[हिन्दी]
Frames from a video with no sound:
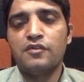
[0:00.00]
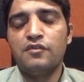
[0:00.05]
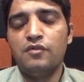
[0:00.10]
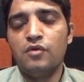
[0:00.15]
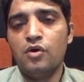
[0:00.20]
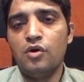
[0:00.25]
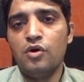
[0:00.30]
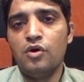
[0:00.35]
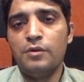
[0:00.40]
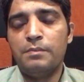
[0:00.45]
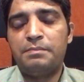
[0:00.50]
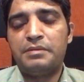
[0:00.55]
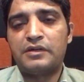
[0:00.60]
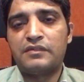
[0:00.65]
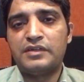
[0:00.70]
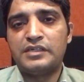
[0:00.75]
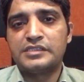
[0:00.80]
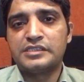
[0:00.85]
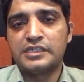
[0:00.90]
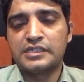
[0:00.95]
वो
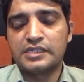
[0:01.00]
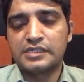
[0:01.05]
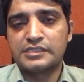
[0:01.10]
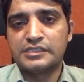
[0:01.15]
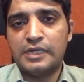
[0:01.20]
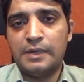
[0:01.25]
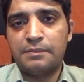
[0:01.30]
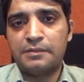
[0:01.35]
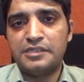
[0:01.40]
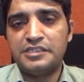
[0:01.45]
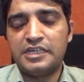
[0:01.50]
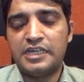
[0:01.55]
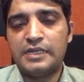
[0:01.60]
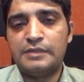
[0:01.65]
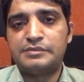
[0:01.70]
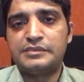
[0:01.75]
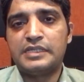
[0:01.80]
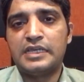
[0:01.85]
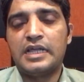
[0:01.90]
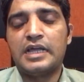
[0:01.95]
परवेज खटक साहब की
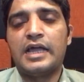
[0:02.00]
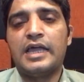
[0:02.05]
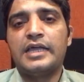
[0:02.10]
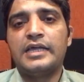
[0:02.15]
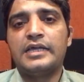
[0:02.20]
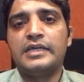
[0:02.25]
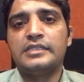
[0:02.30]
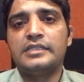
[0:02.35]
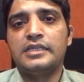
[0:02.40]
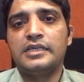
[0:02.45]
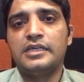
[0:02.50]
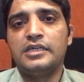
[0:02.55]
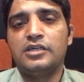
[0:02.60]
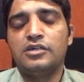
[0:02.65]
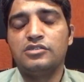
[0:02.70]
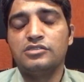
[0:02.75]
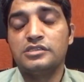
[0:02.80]
जानब से लगाए गए थे